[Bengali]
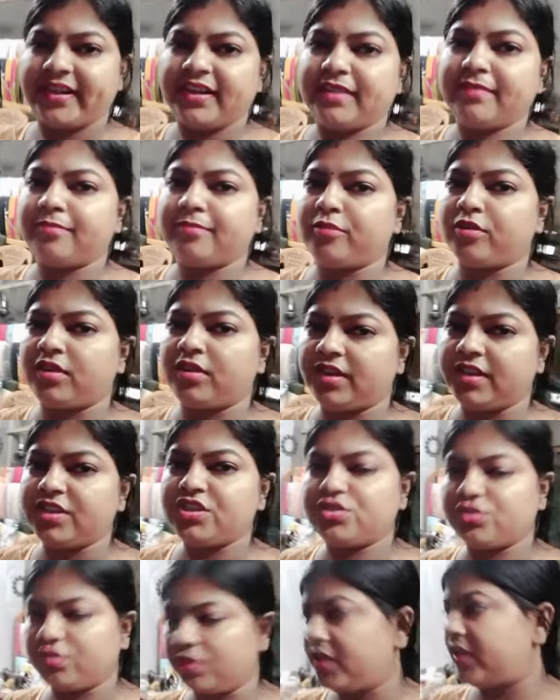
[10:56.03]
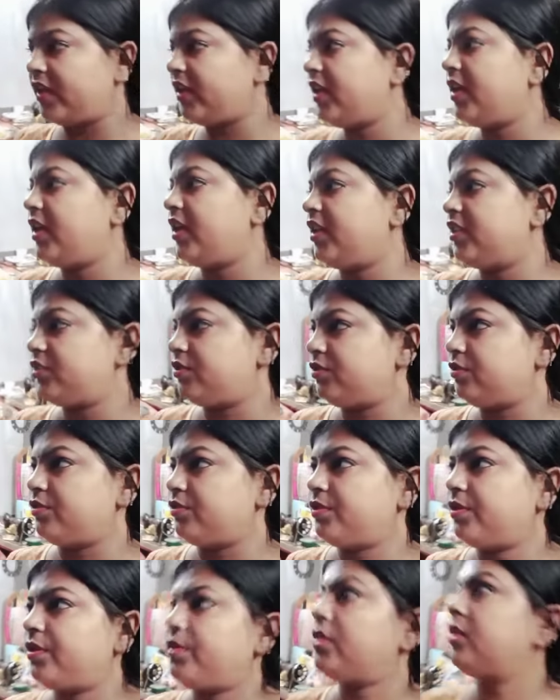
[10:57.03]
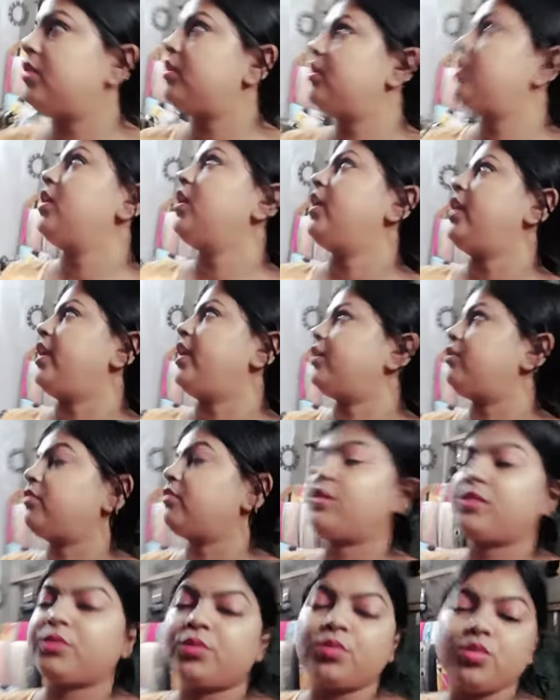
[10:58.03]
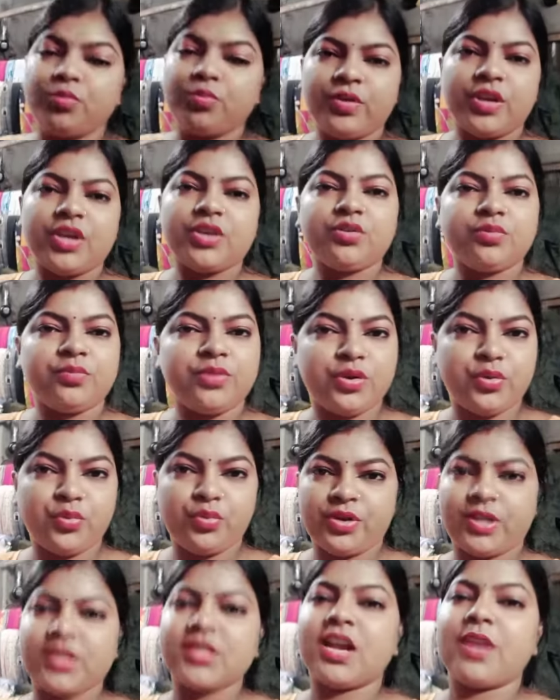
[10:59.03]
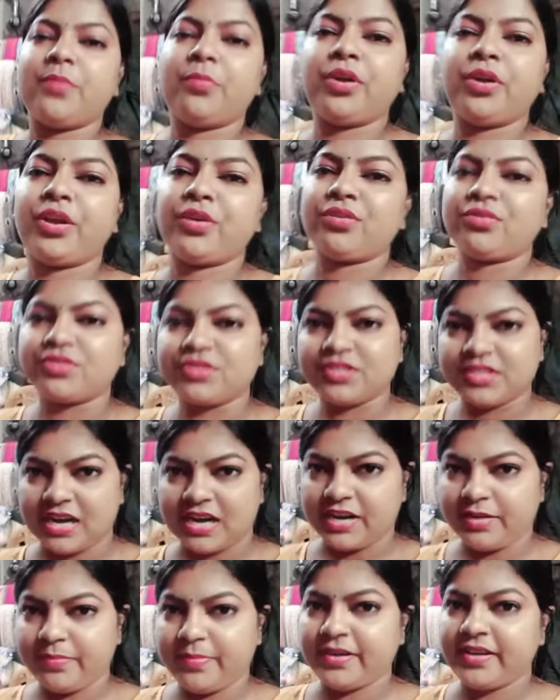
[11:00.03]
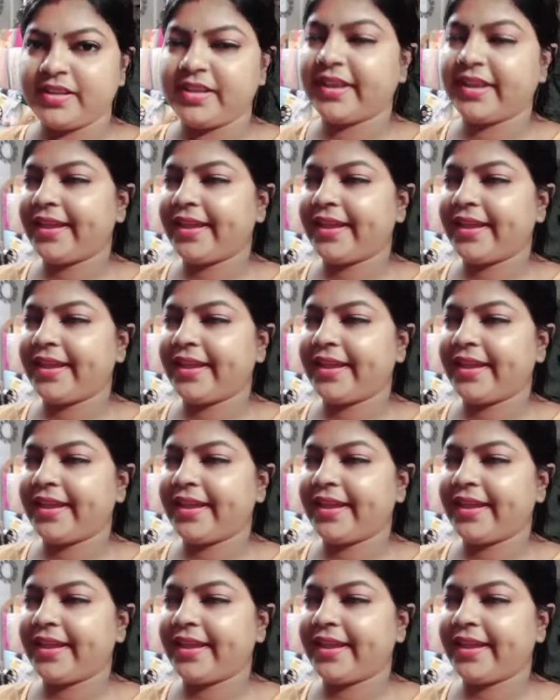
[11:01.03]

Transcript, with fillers: একটা বললে চলে তো একটুখানি ঘুমিয়ে টুমিয়ে উঠে তারপর এখন চাট বানিয়ে